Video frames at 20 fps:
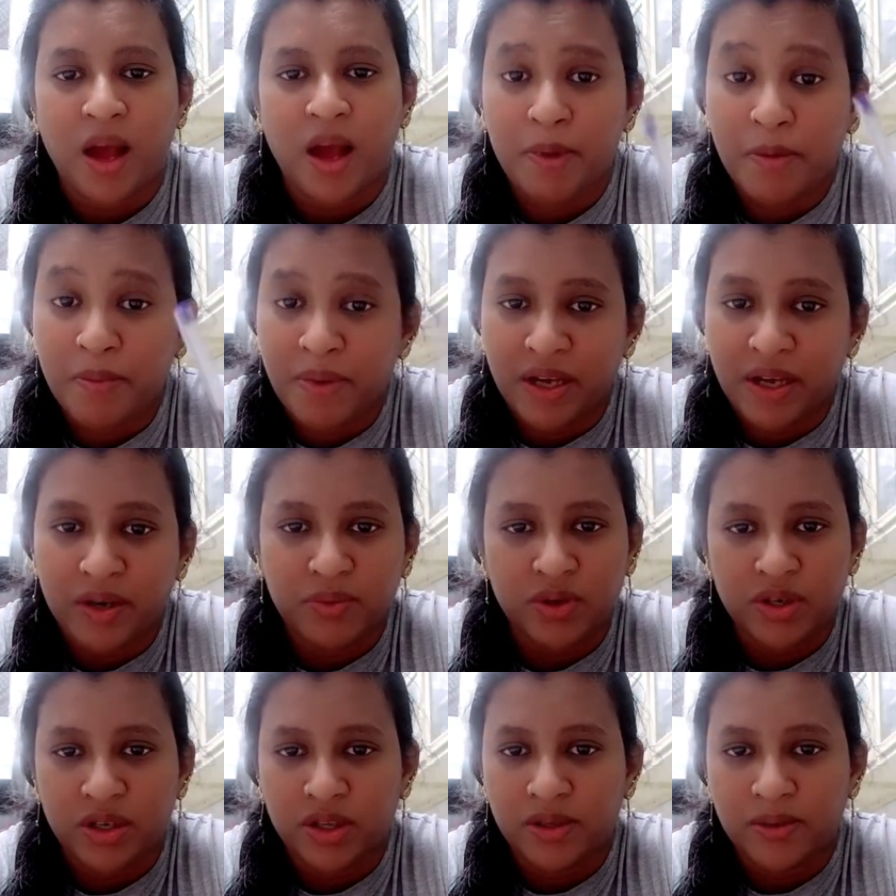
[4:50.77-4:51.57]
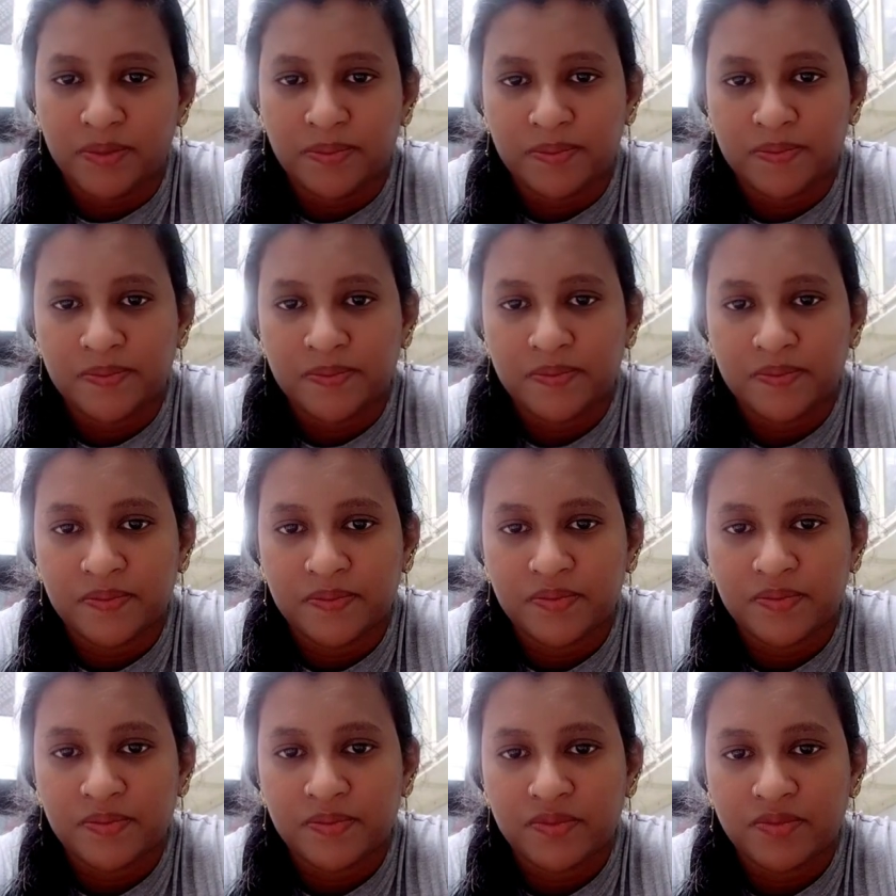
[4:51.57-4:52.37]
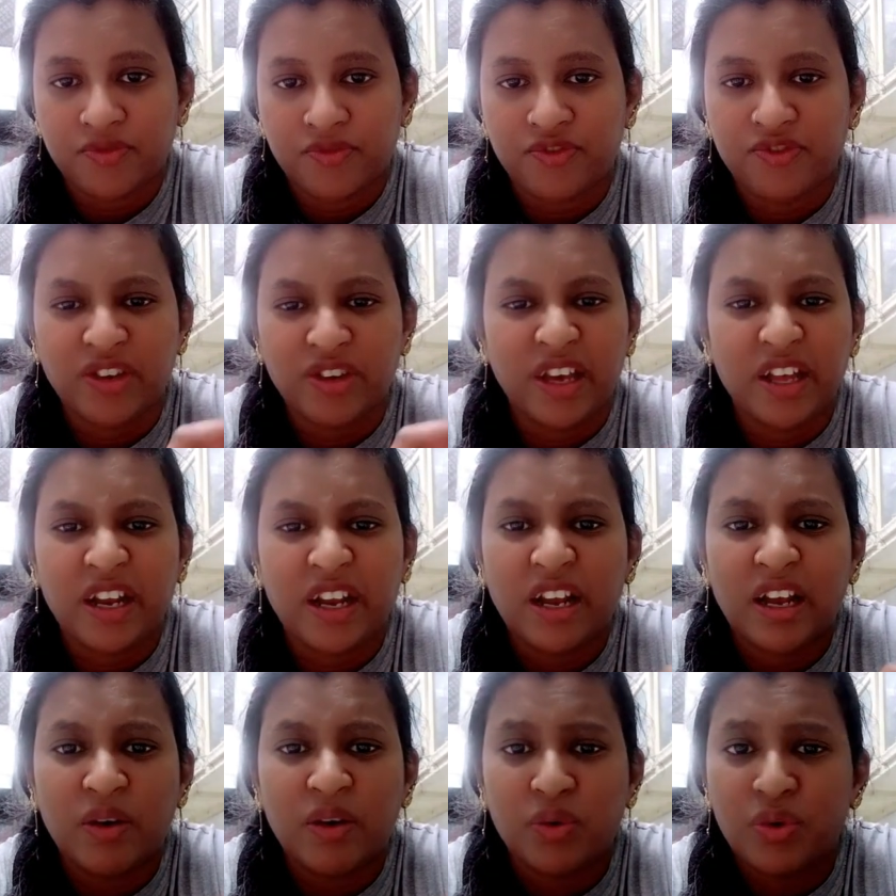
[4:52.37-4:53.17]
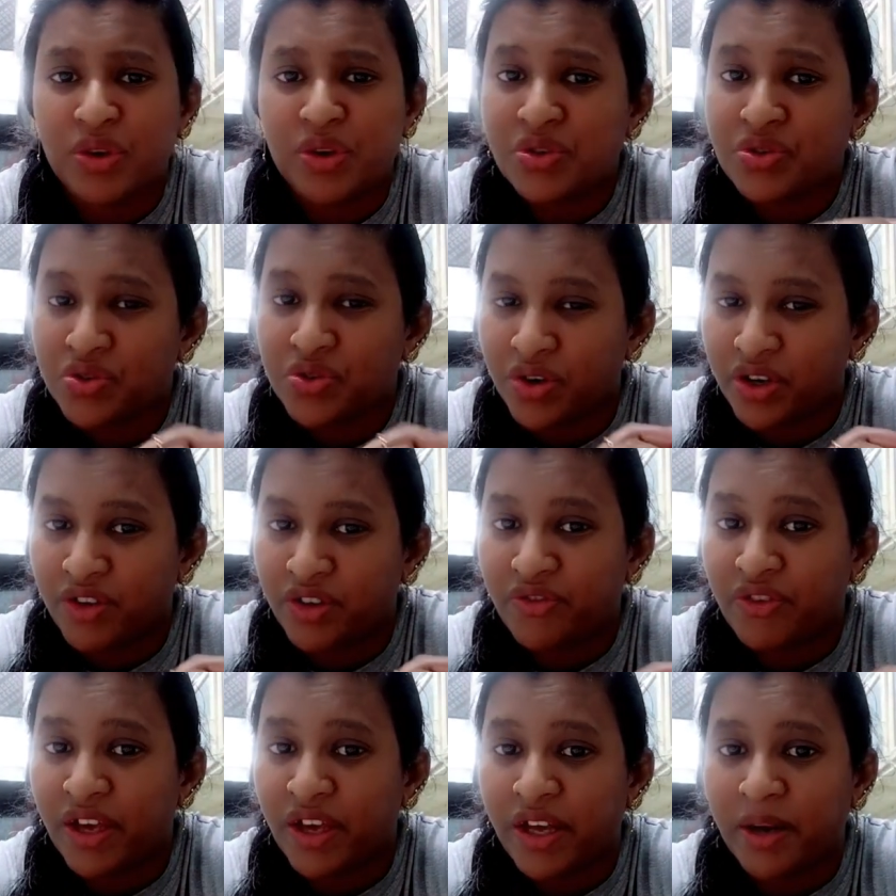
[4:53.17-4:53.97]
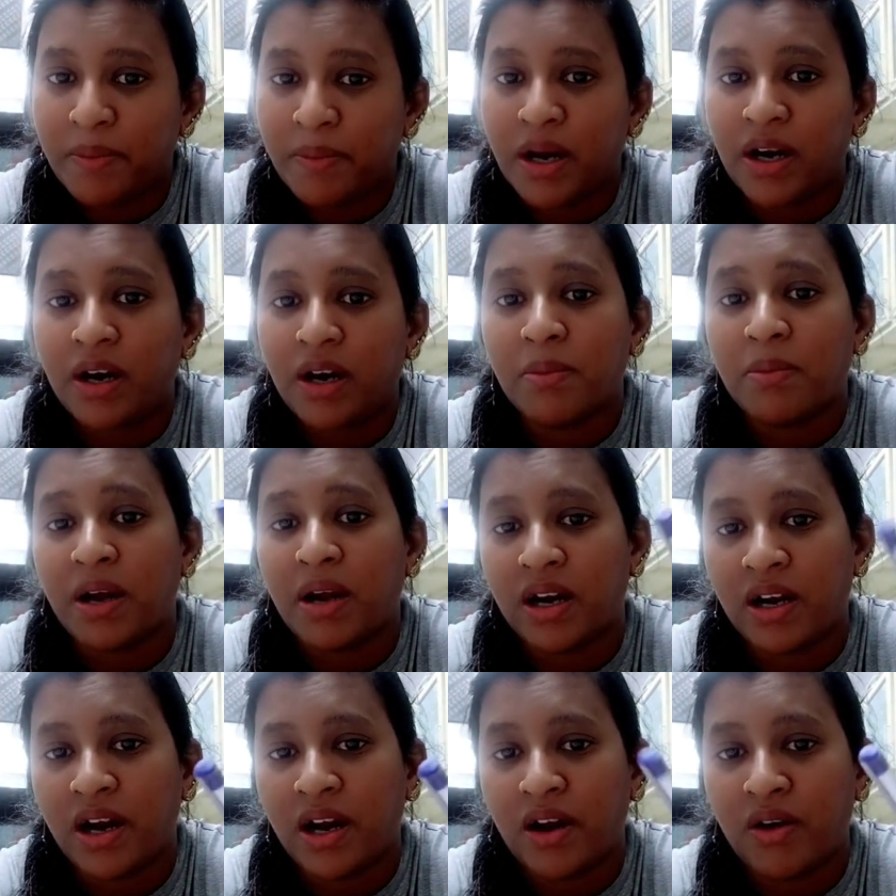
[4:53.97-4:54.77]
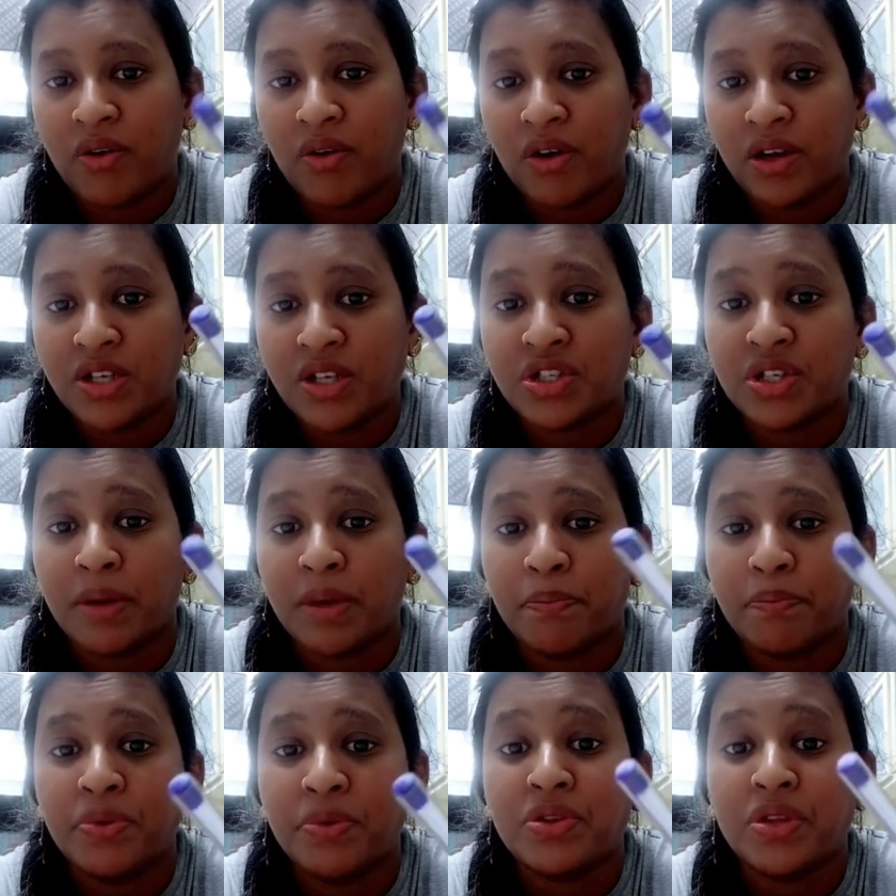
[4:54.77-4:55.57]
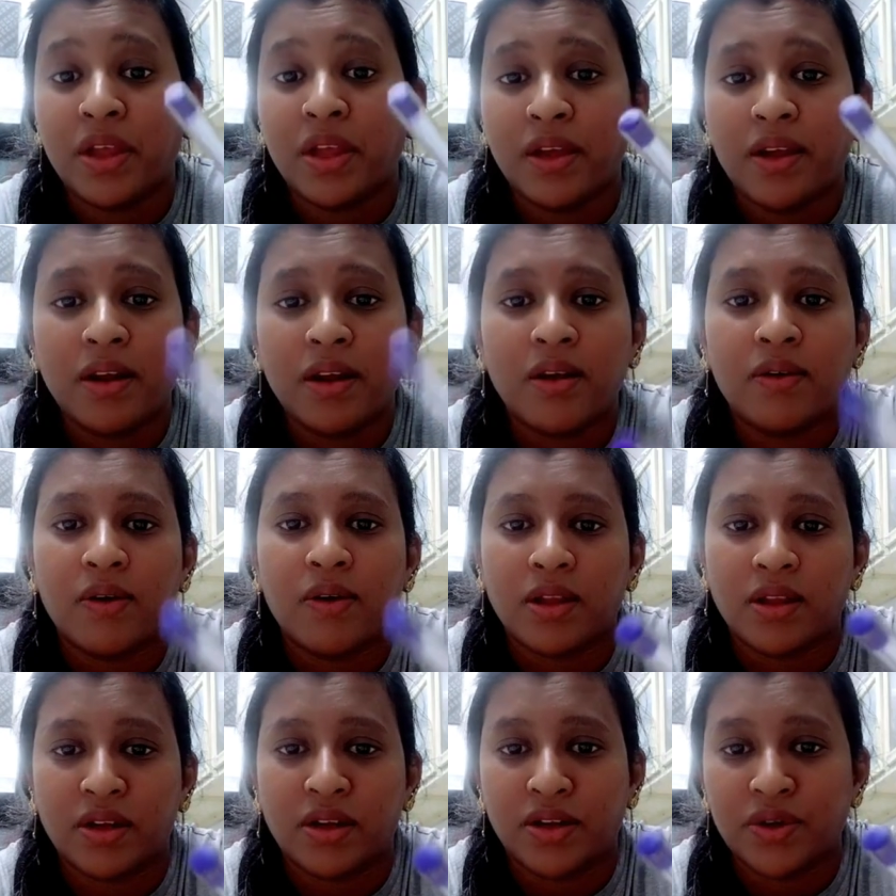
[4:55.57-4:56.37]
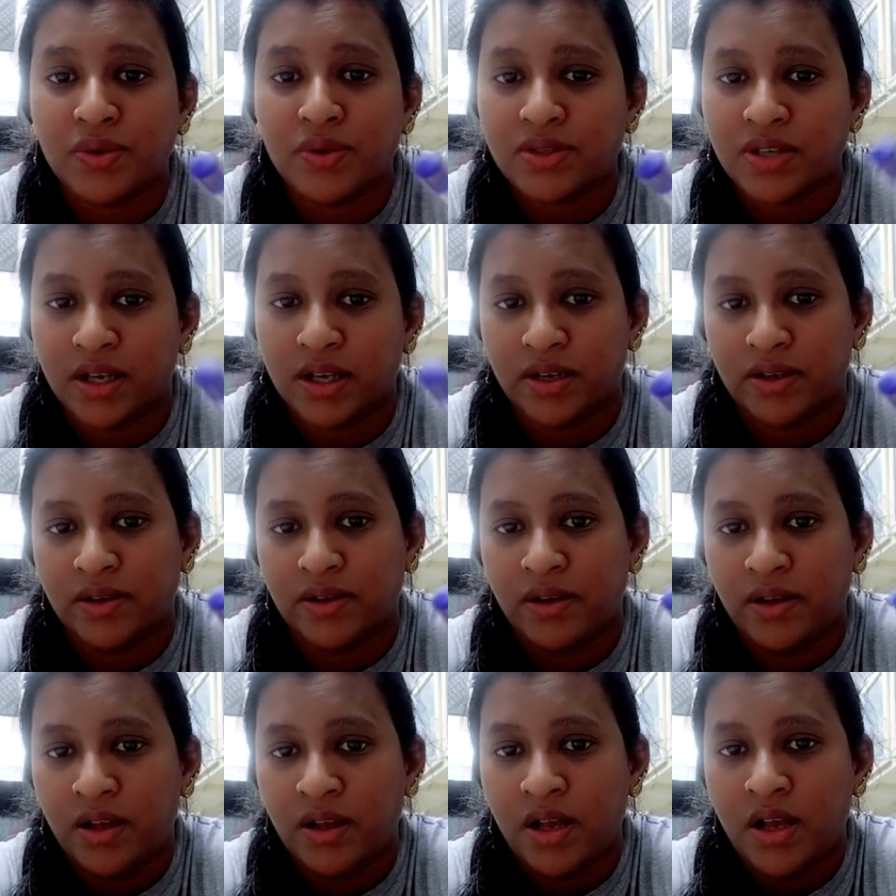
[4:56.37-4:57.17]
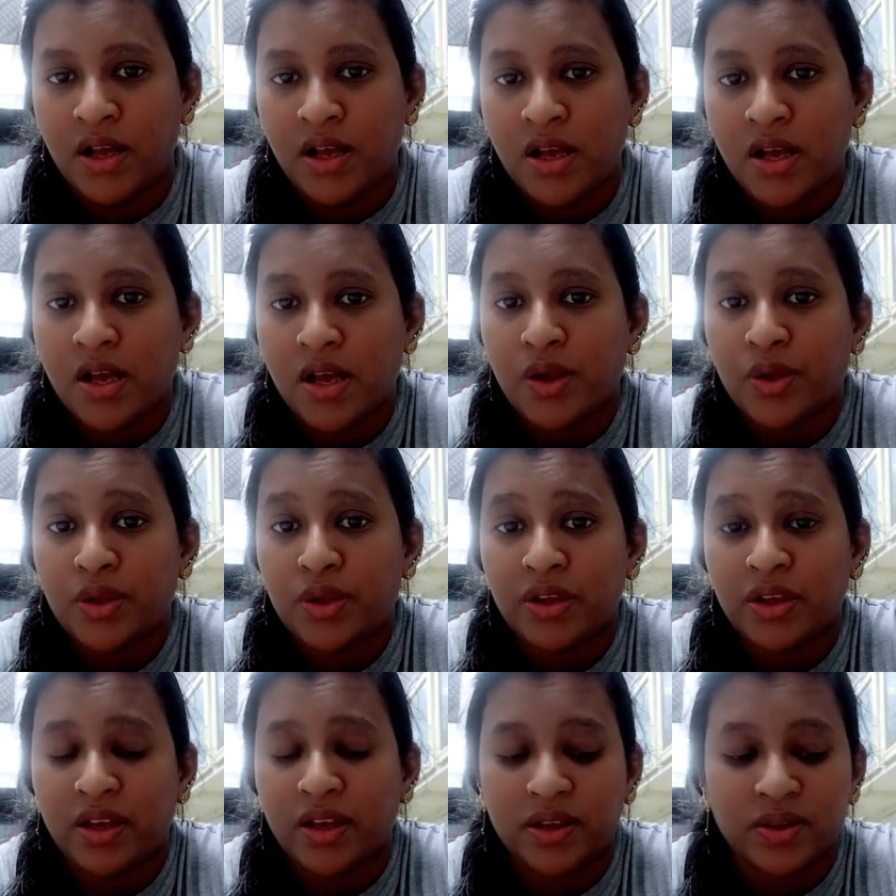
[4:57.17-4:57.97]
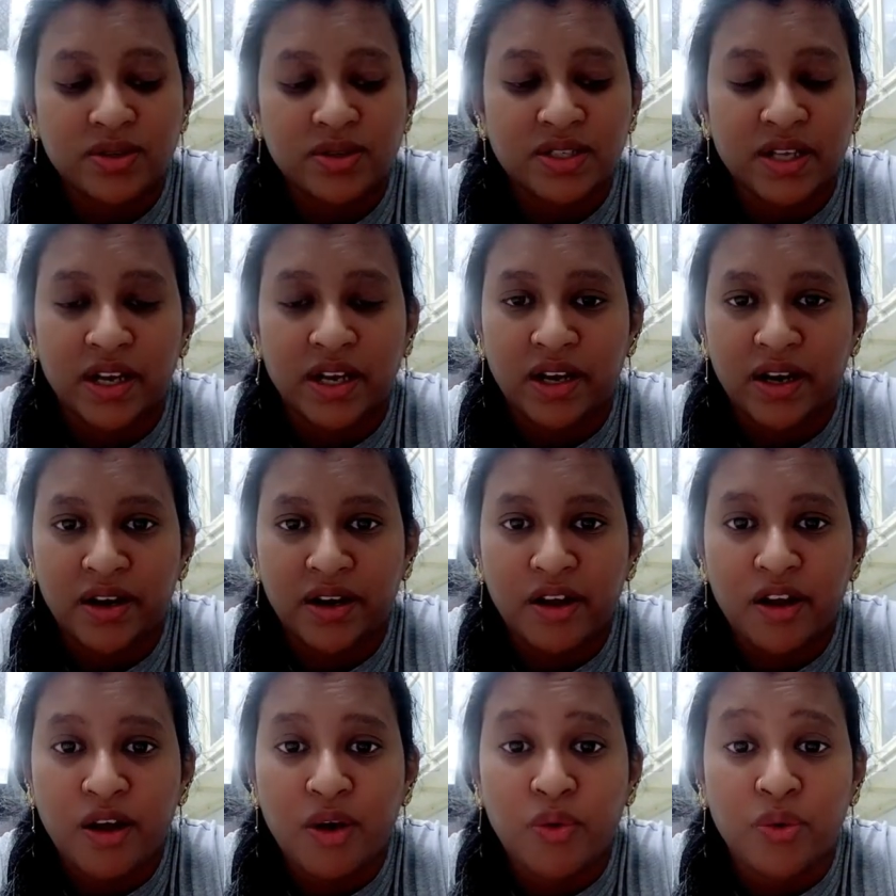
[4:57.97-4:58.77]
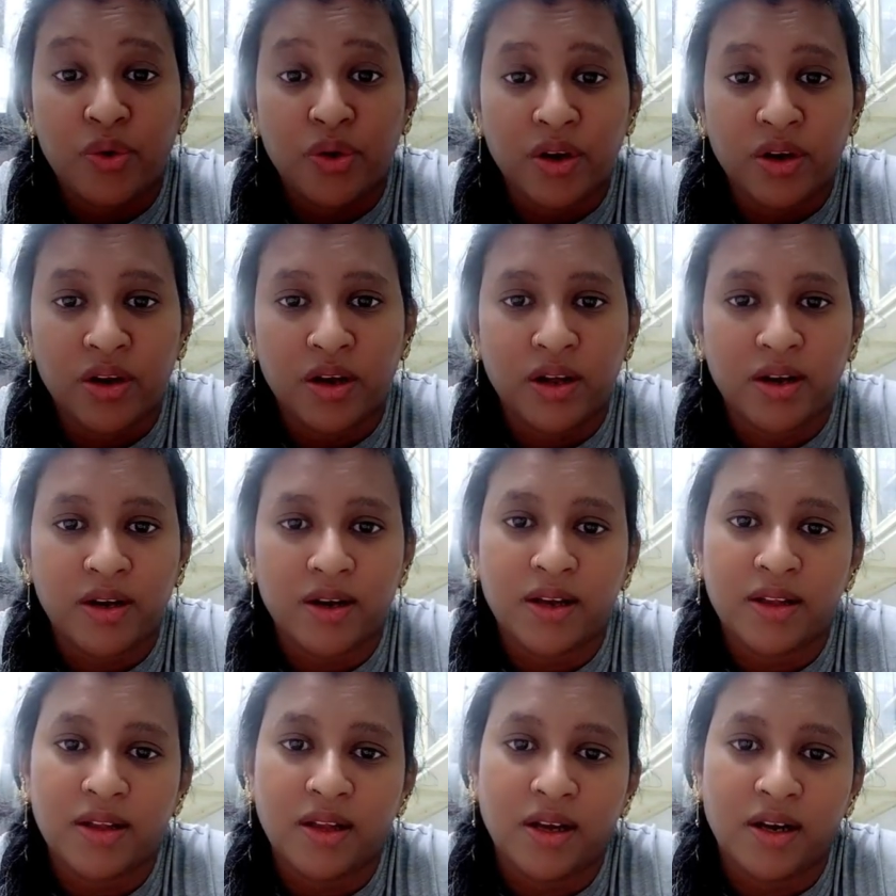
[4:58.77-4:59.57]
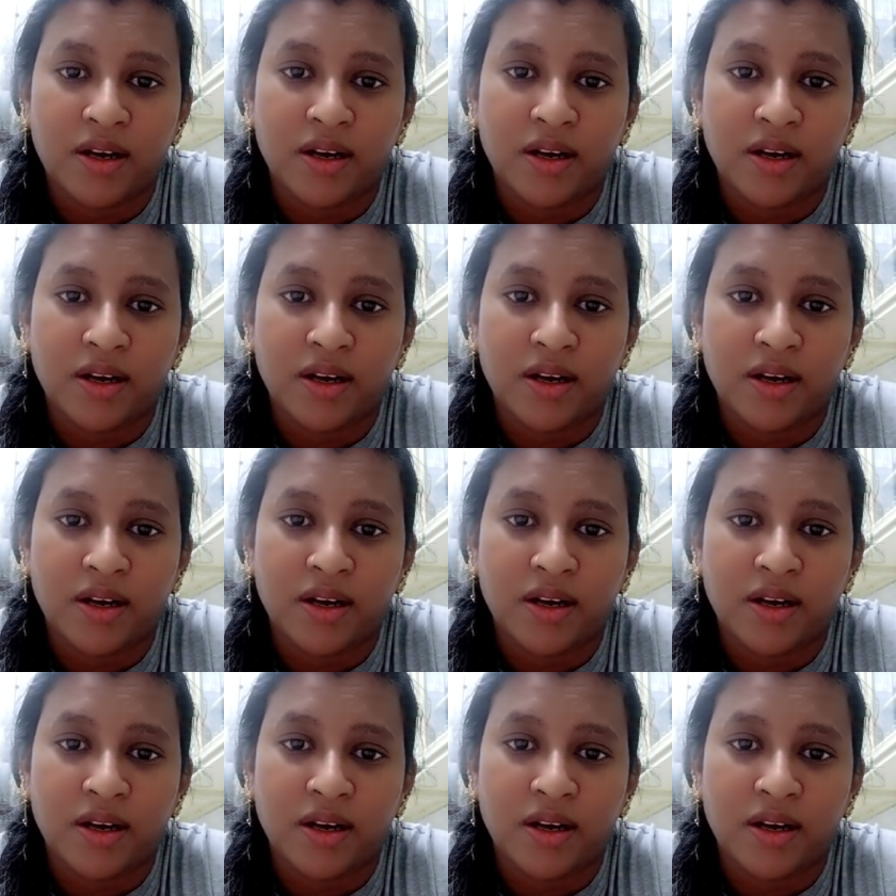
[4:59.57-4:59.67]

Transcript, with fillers: అభిమానం ఉంటుంది వేరేగా ఊహించుకొని వేరే మాటలు మాట్లాడిన వాళ్ళకి చెప్పి తెగేలా కొడతాను ఇంకోసారి ఏదో సైలెంట్గా ఉంటున్నాం కదా